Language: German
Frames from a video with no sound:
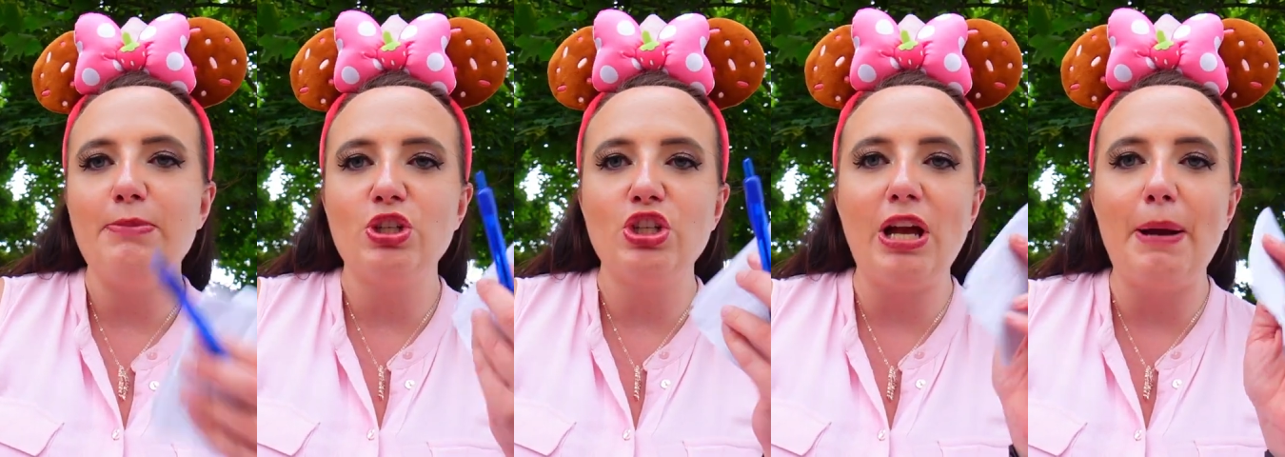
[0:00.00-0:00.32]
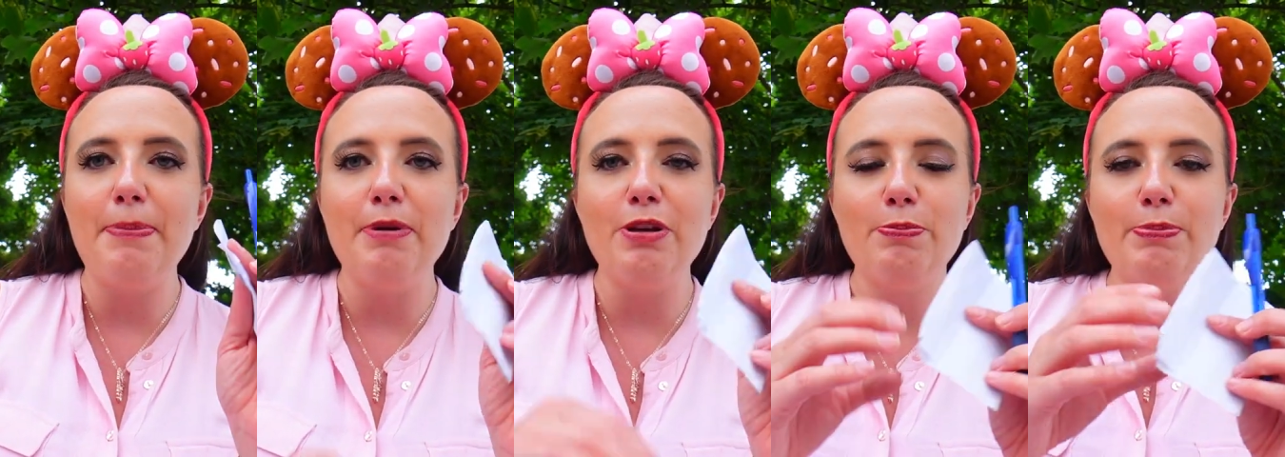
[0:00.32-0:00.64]
Ich
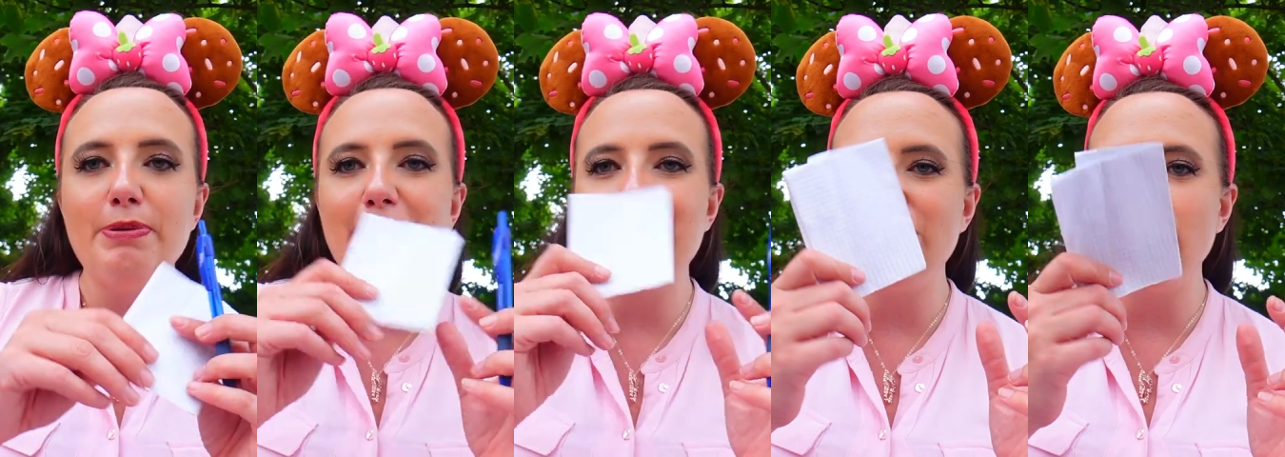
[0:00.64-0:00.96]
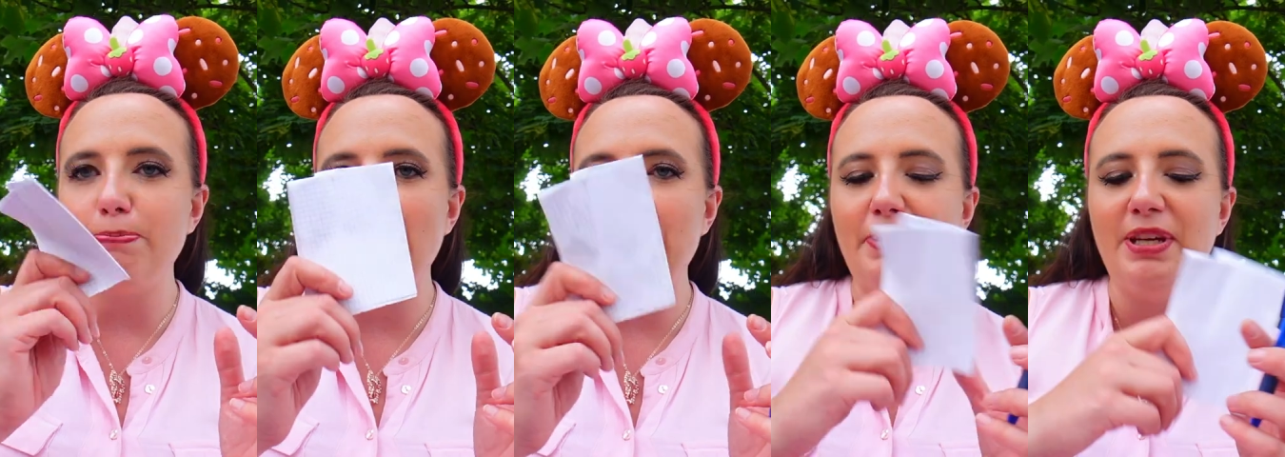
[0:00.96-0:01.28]
schreibe, ich bin mal so
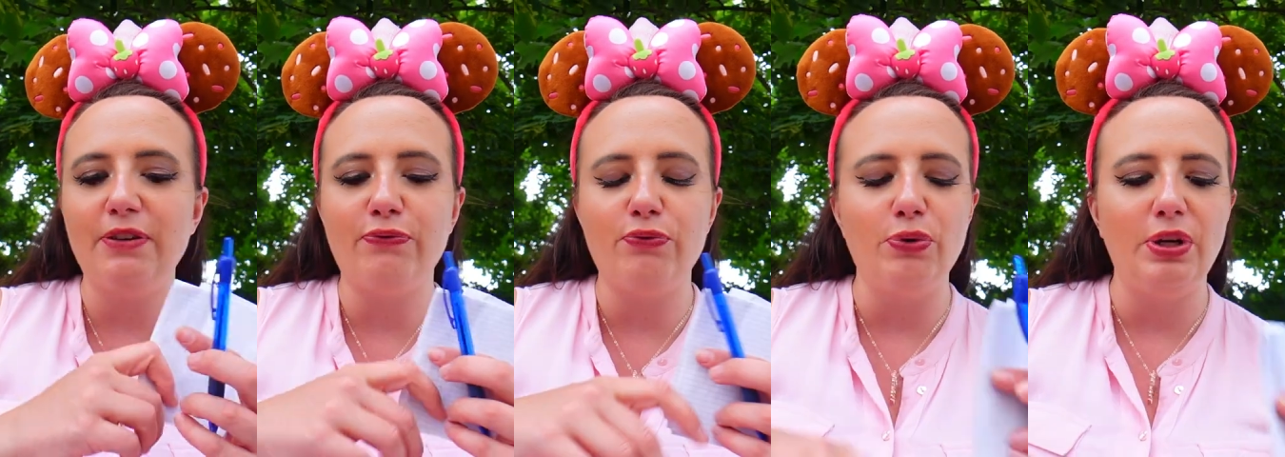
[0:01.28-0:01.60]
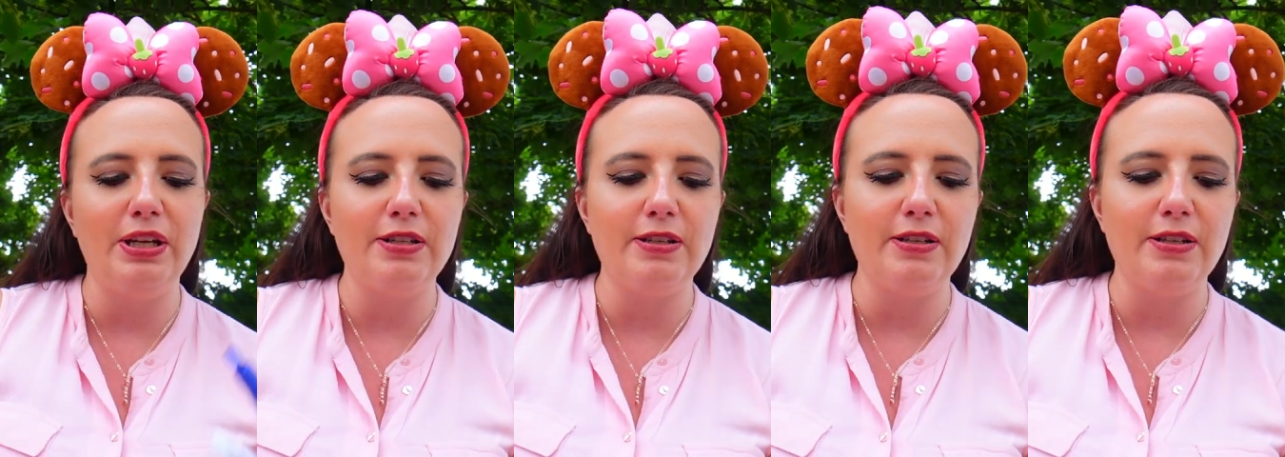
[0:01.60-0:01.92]
ein Papierfreak
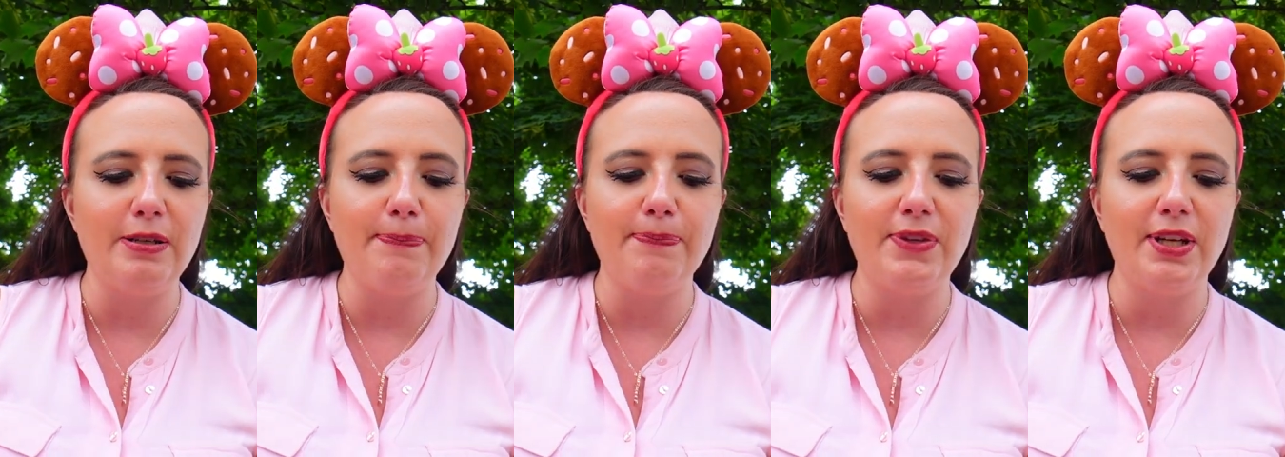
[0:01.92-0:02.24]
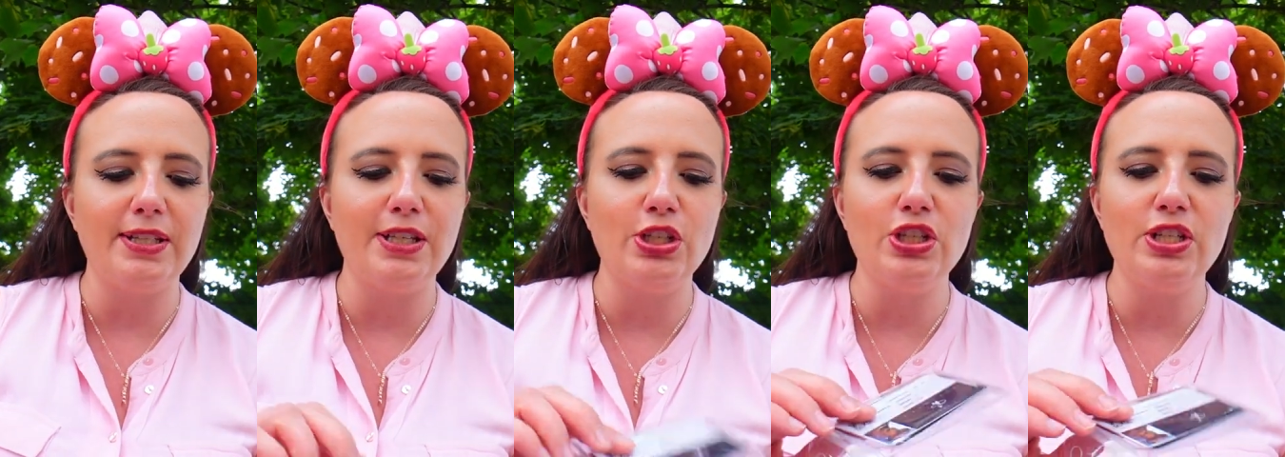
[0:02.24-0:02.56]
ähm,
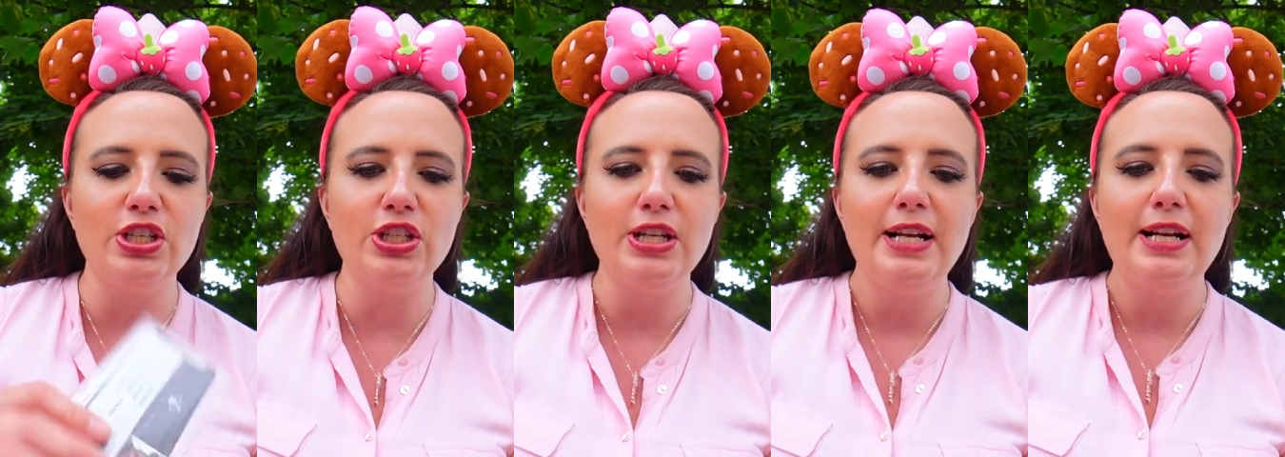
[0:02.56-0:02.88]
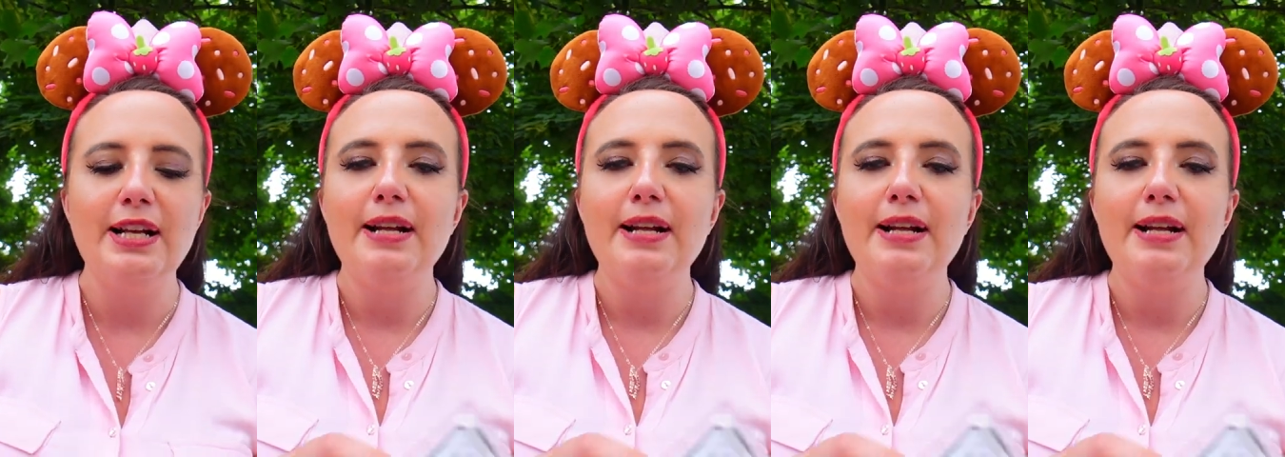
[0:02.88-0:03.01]
tatsächlich.